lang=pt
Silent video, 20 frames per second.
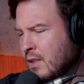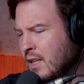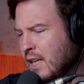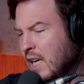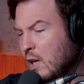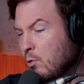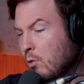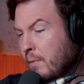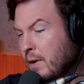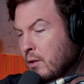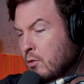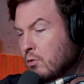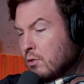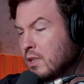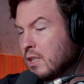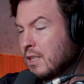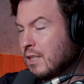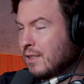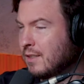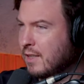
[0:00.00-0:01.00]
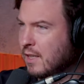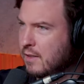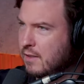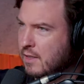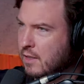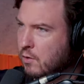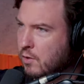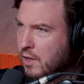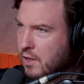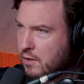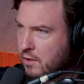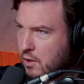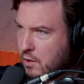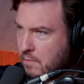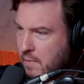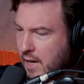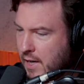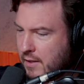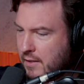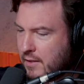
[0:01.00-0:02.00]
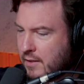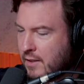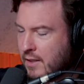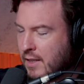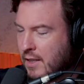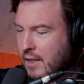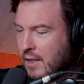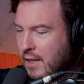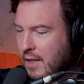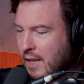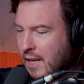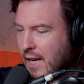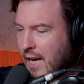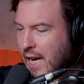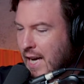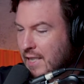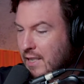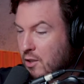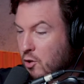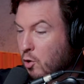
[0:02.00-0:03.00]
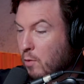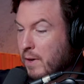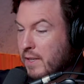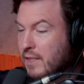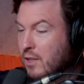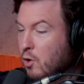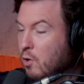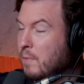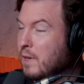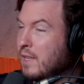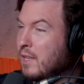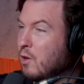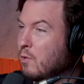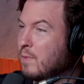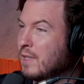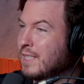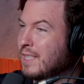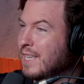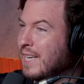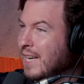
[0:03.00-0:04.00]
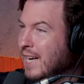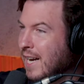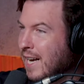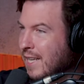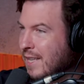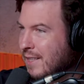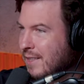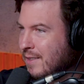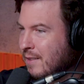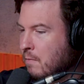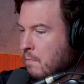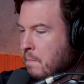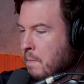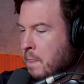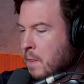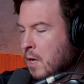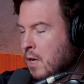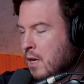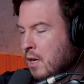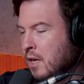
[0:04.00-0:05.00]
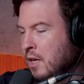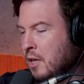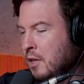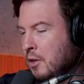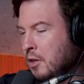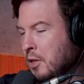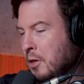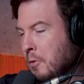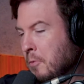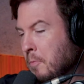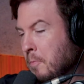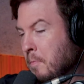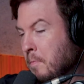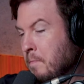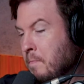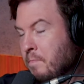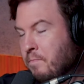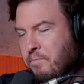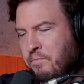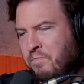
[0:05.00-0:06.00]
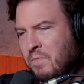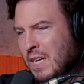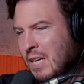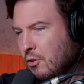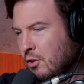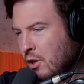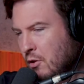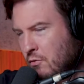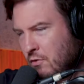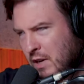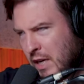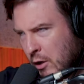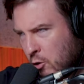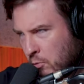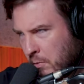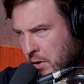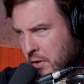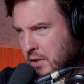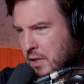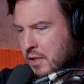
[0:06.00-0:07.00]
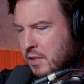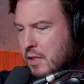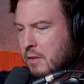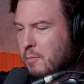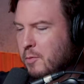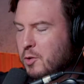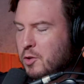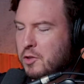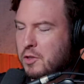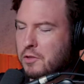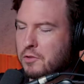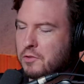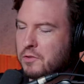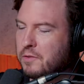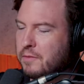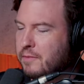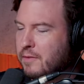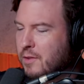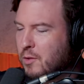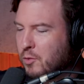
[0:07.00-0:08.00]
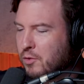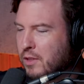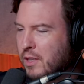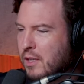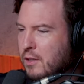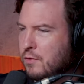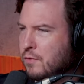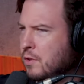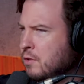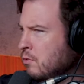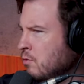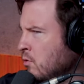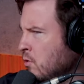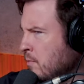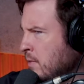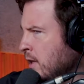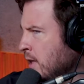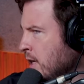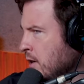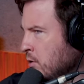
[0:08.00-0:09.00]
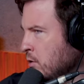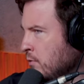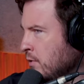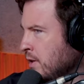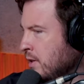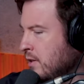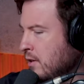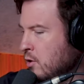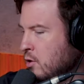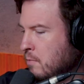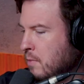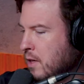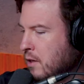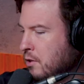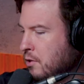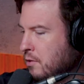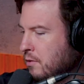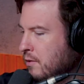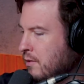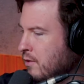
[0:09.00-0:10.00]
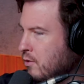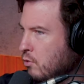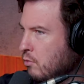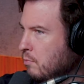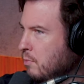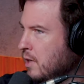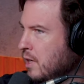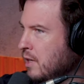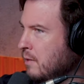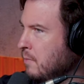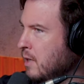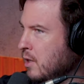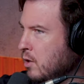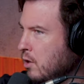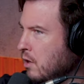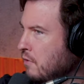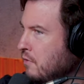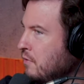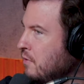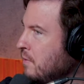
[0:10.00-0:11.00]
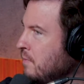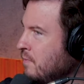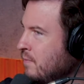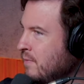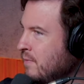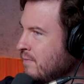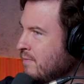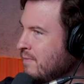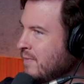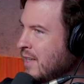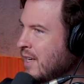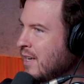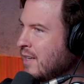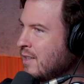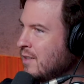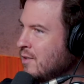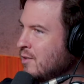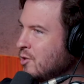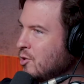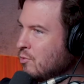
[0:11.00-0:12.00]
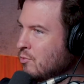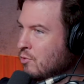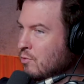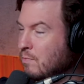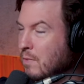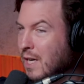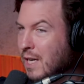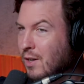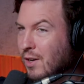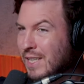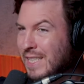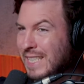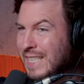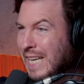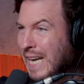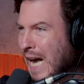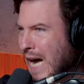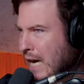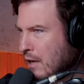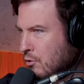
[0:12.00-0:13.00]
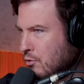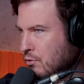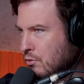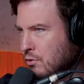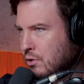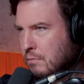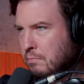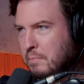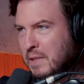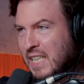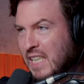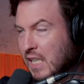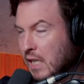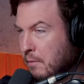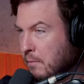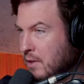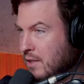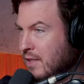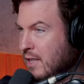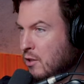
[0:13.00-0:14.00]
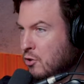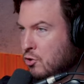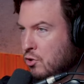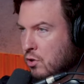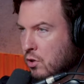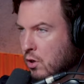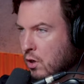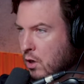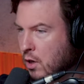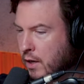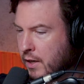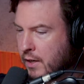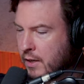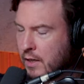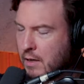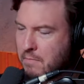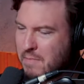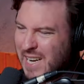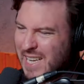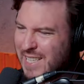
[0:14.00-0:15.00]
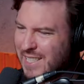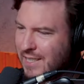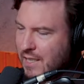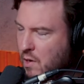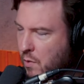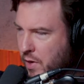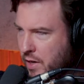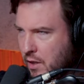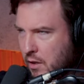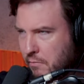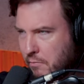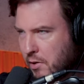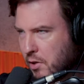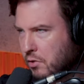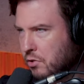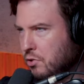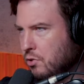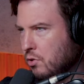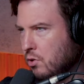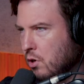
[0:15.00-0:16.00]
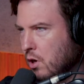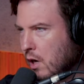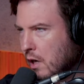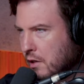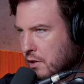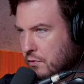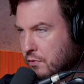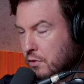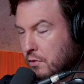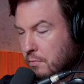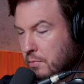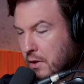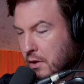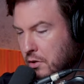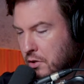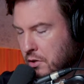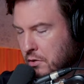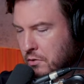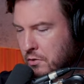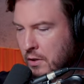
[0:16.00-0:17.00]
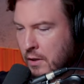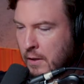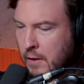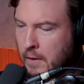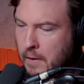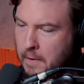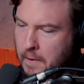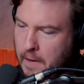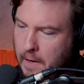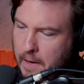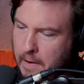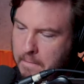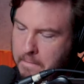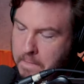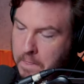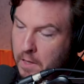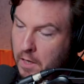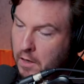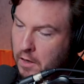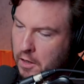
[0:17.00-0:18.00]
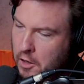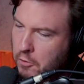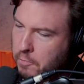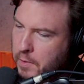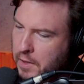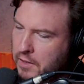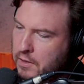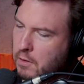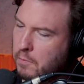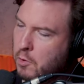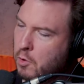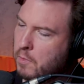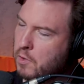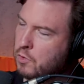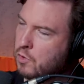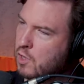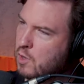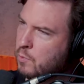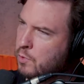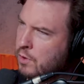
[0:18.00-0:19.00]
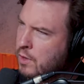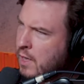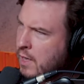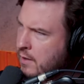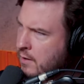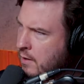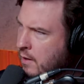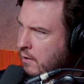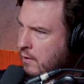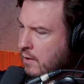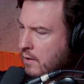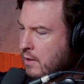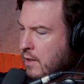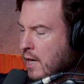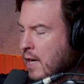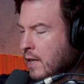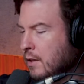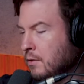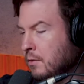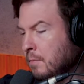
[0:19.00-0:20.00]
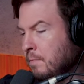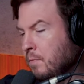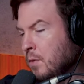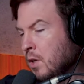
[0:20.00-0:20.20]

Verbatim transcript: E no momento onde a gente sente segurança demais, a gente começa a cometer algumas cagadas. Uhum. Então, eu tenho inúmeros exemplos disso. Um deles foi de um documentário que eu vi recentemente, do Bernie Madoff, né? de um dos maiores casos de pirâmides da história. Né? Mais de 50 bilhões de dólares foram perdidos. Né? E eu percebi algumas coisas muito interessantes nesse caso.